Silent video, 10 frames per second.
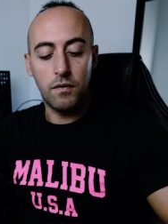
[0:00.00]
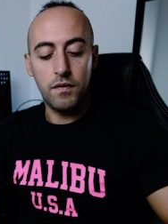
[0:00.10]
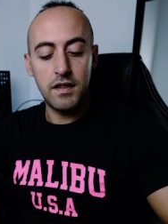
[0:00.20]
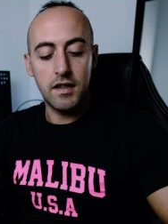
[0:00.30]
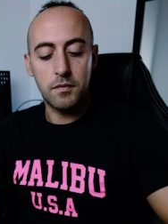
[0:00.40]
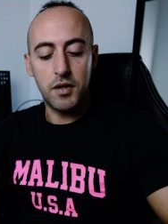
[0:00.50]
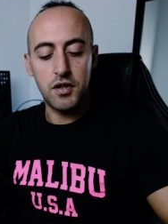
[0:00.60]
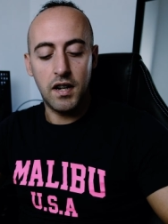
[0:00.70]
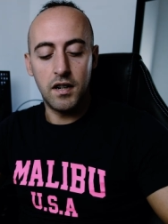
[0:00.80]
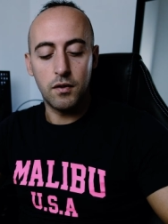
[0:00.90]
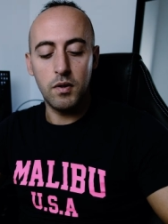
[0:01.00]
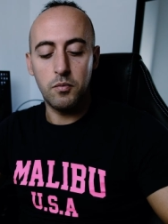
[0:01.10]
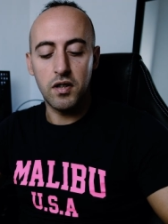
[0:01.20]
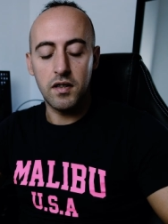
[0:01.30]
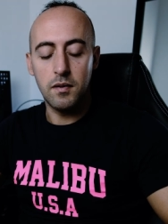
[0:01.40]
offerta speciale qui
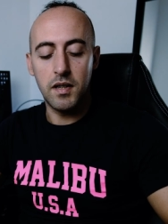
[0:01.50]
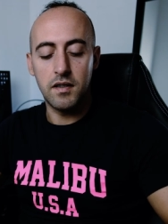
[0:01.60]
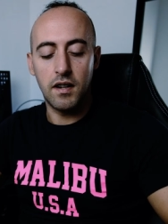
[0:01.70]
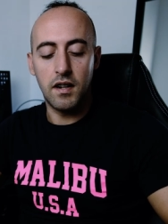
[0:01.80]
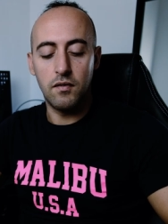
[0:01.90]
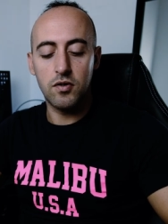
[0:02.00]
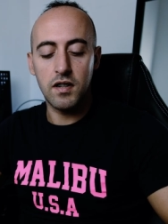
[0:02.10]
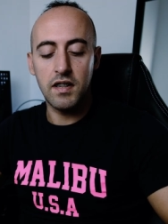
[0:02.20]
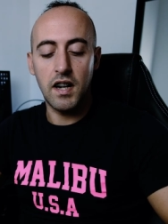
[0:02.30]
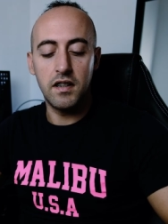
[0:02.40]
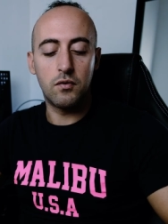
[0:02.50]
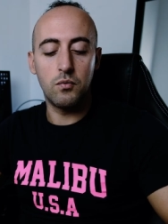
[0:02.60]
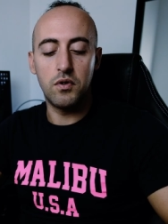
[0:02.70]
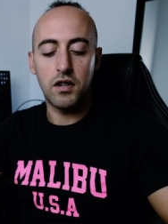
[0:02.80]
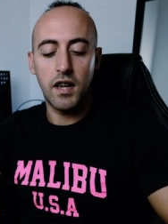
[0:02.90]
potete mettere la vostra taglia
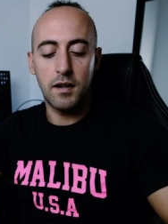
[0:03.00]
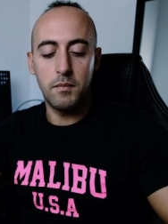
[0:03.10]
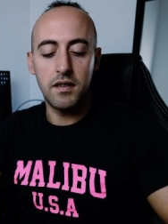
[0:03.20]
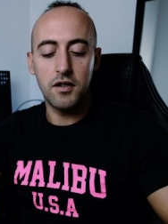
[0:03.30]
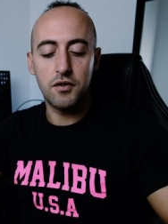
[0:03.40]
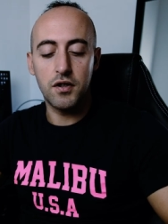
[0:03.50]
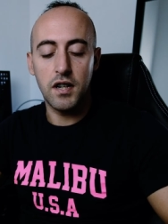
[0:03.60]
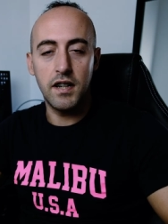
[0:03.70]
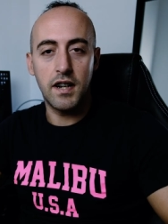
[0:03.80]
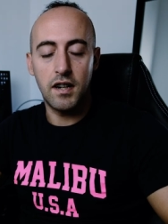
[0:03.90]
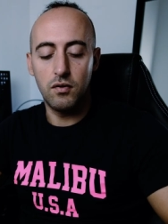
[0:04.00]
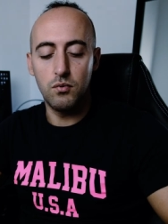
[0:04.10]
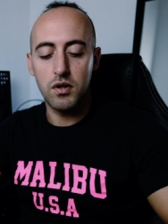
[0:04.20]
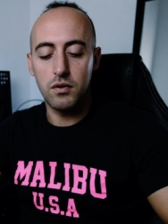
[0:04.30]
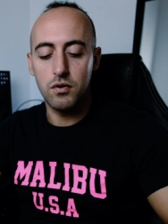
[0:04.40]
tutti chiaramente sceglieranno
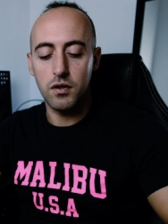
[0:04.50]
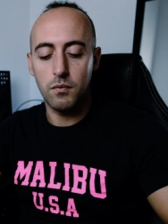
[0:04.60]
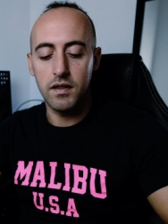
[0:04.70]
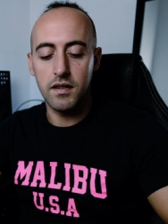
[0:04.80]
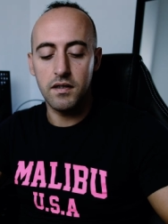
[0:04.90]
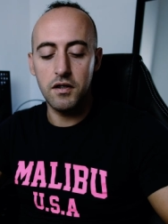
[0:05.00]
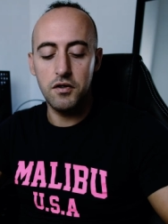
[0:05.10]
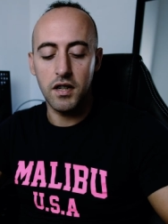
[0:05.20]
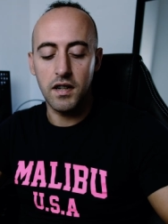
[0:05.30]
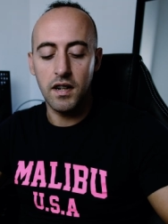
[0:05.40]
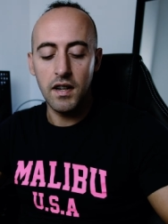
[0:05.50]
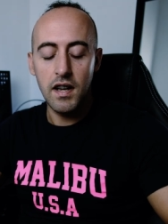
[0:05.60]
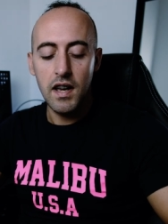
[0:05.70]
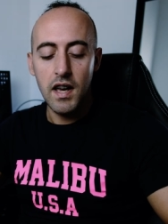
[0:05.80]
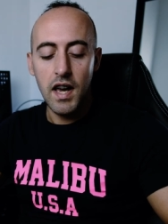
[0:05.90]
256 giga
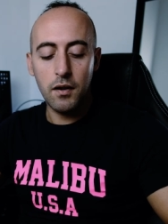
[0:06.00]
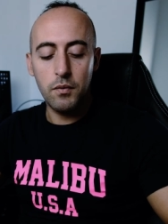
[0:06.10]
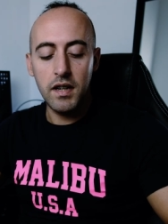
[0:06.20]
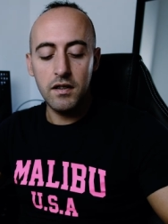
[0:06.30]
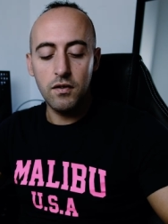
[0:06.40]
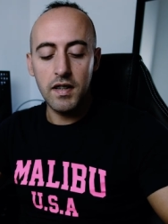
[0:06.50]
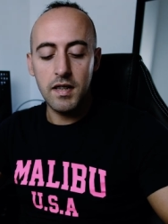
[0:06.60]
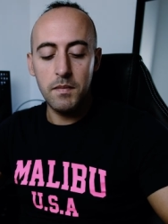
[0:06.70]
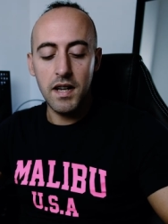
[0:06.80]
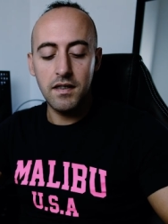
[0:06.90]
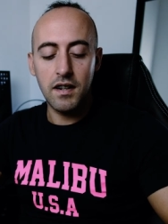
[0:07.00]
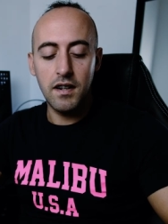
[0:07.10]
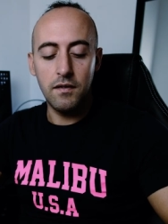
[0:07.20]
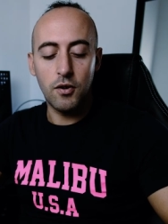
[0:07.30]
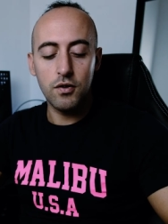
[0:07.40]
e qui dovete mettere
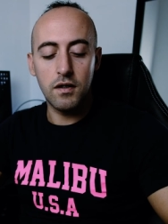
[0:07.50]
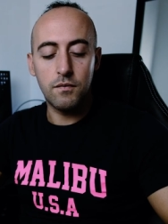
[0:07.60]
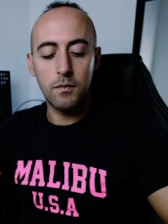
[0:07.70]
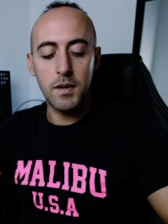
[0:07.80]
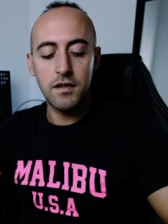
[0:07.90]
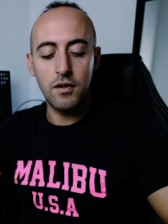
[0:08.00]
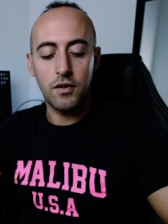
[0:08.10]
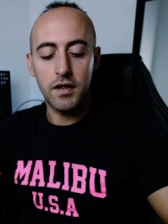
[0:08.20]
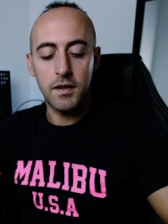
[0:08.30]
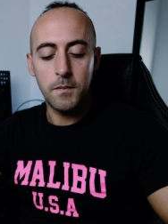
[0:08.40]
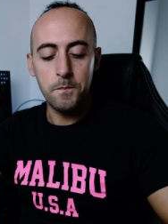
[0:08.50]
le vostre informazioni